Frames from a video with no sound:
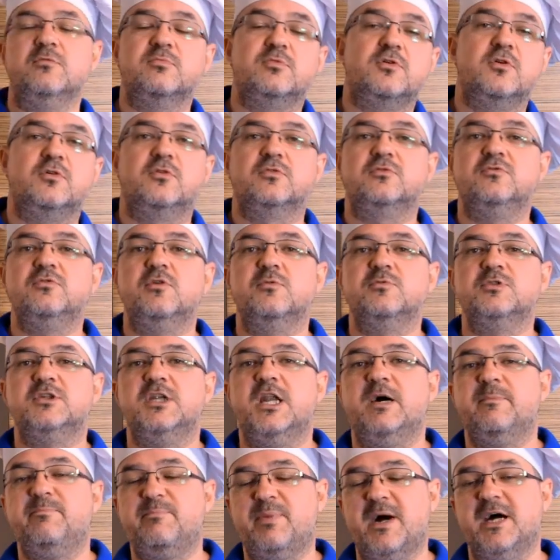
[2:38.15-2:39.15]
tylko gotują się
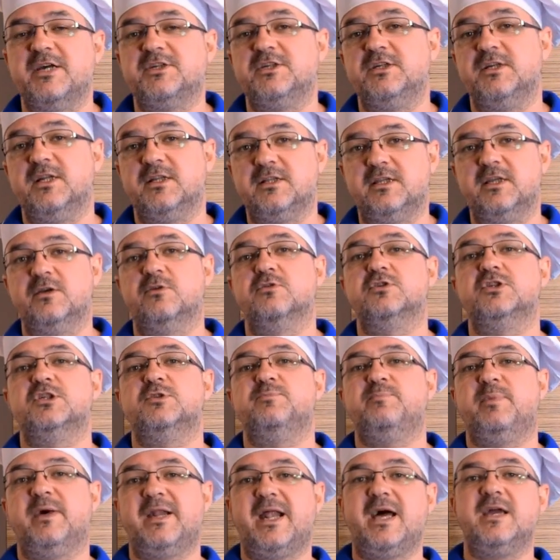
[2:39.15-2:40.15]
na parze, dlatego że
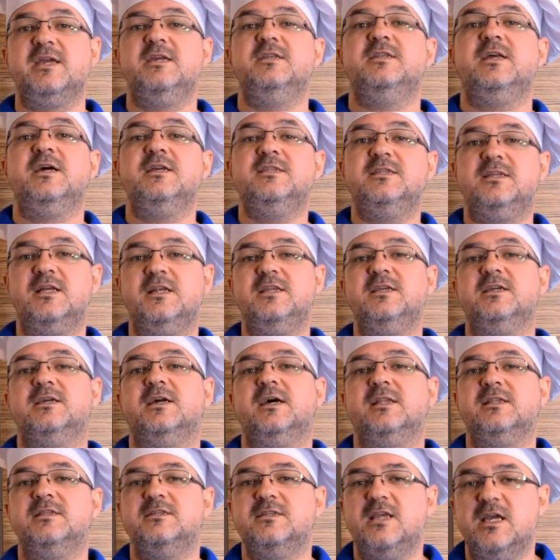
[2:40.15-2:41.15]
szparagi
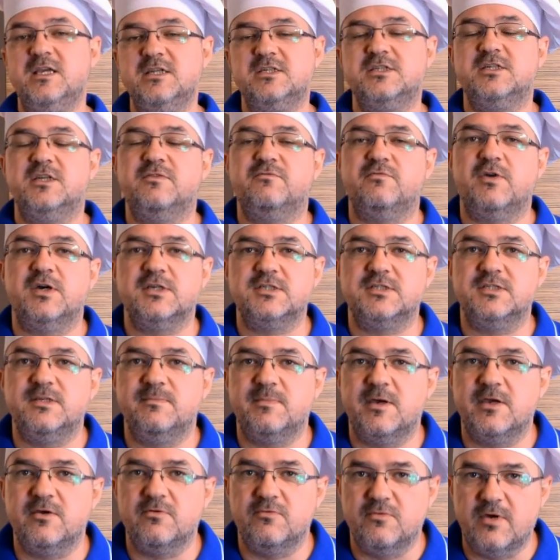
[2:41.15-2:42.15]
najdelikatniejsze właśnie
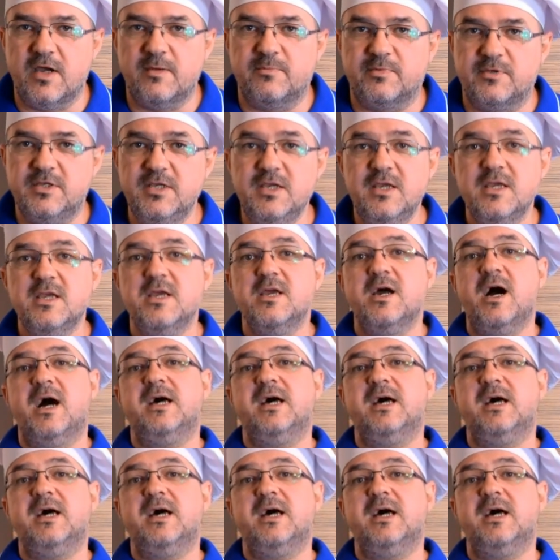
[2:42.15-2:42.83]
mają łebki,